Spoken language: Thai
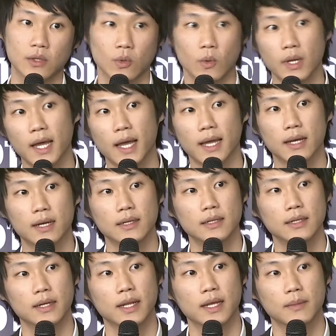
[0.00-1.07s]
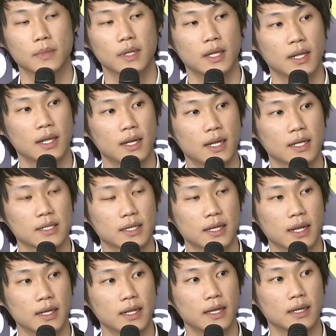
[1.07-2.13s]
ตัวกลางนะครับหลังจาก
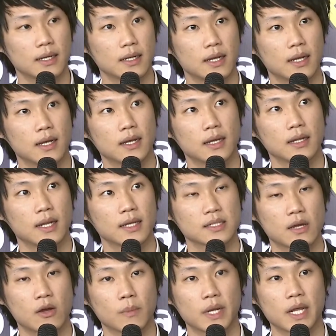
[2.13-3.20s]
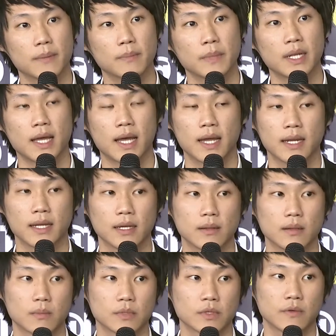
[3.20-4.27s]
นั้นเนี่ยหลังจากออกมาได้ไม่นานเนี่ย
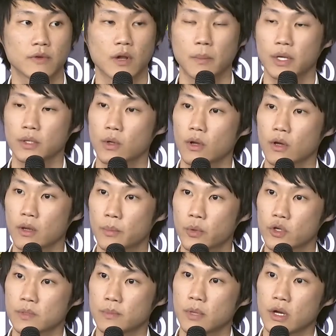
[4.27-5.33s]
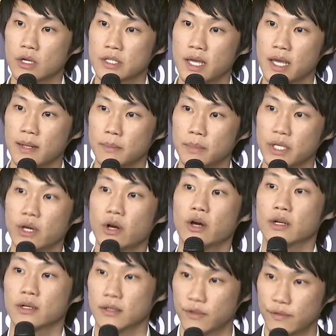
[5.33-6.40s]
developer ทั่วโลกก็ push blockchain
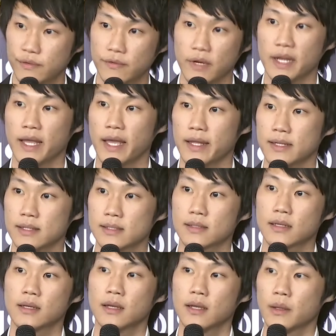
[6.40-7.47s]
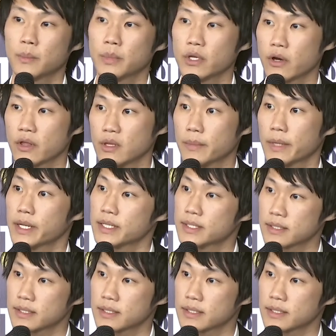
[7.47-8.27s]
beyond finance beyond the money